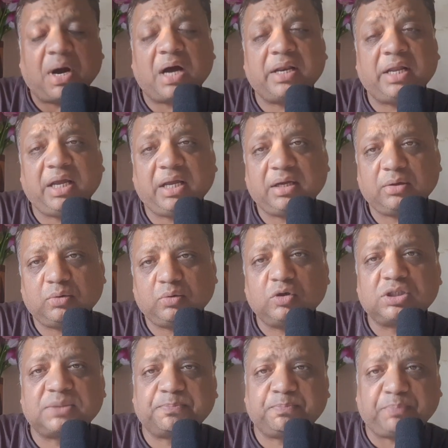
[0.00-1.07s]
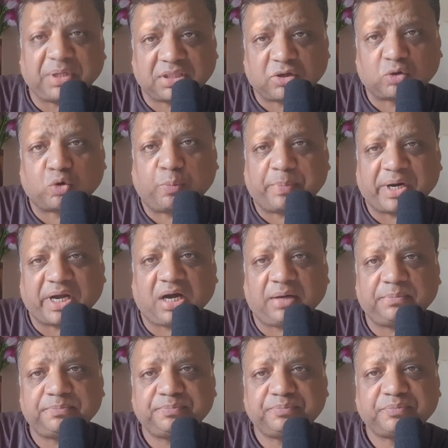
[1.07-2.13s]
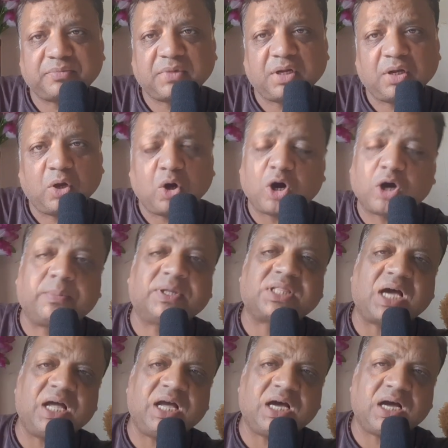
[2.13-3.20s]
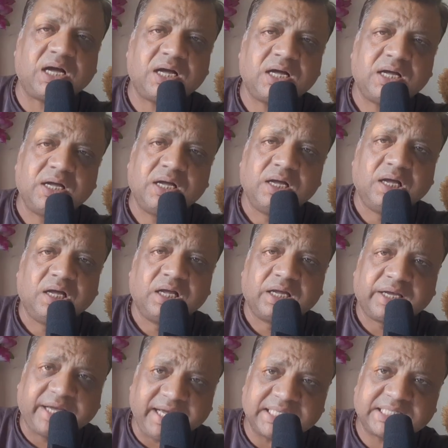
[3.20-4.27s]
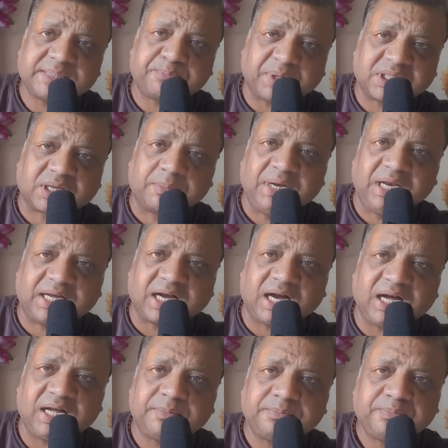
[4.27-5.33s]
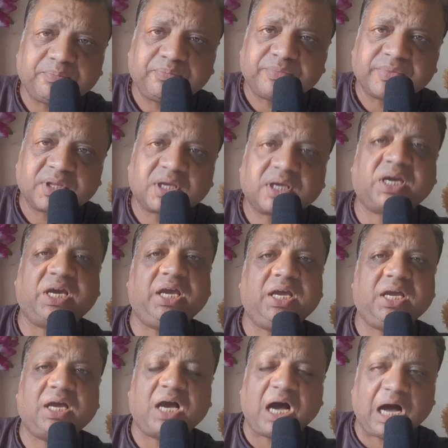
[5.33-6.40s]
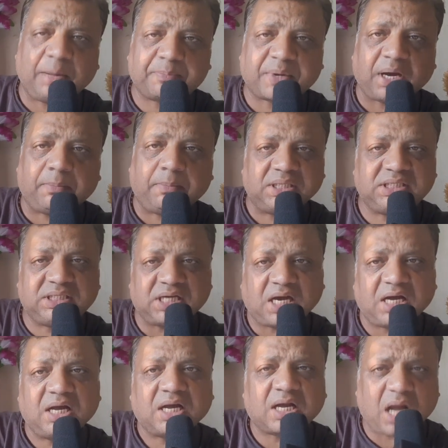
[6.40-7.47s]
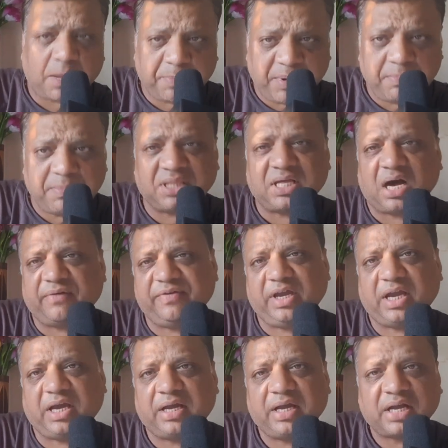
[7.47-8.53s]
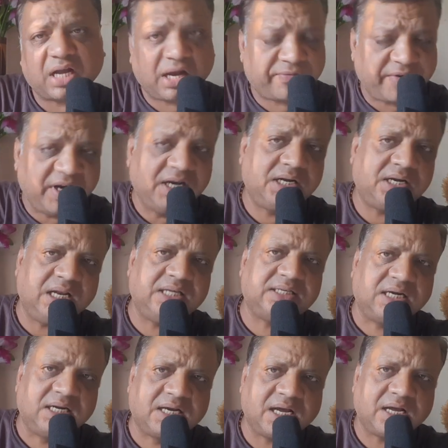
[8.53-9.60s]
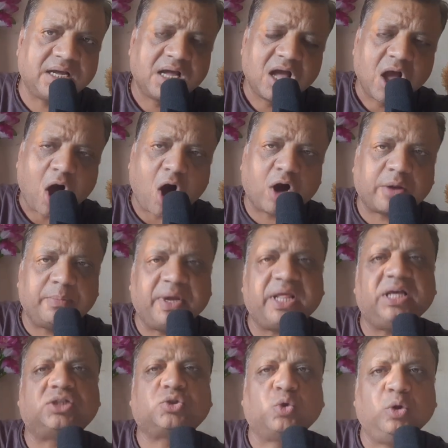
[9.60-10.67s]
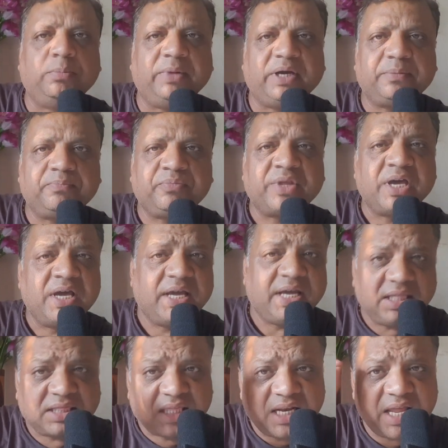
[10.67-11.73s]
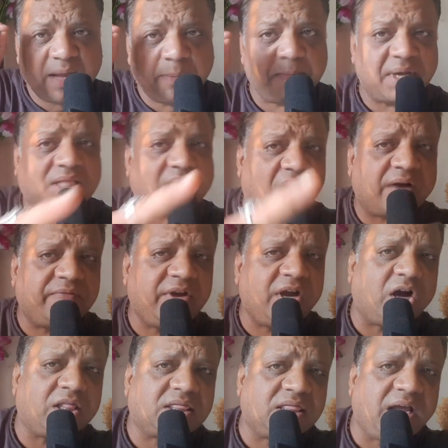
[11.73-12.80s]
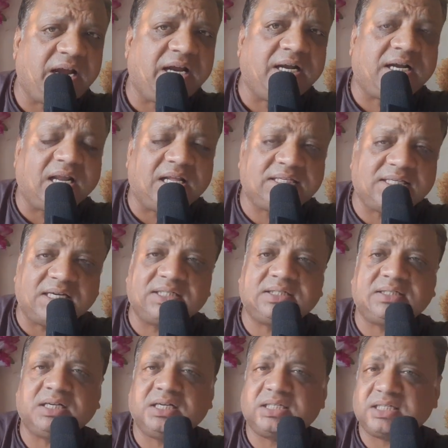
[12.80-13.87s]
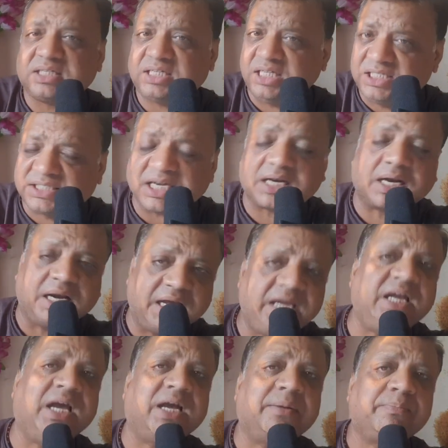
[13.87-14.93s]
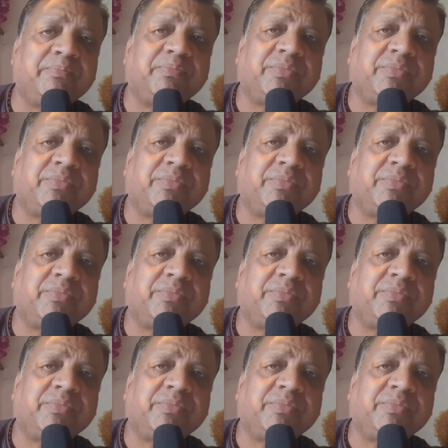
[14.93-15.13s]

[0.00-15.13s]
माँ ने उस पत्र को पढ़ा और बताया कि इस पत्र में लिखा है कि आपका बच्चा काफी मेधावी है काफी इंटेलिजेंट है और मेरे स्कूल में इतने मेधावी और इतने इंटेलिजेंट टीचर नहीं है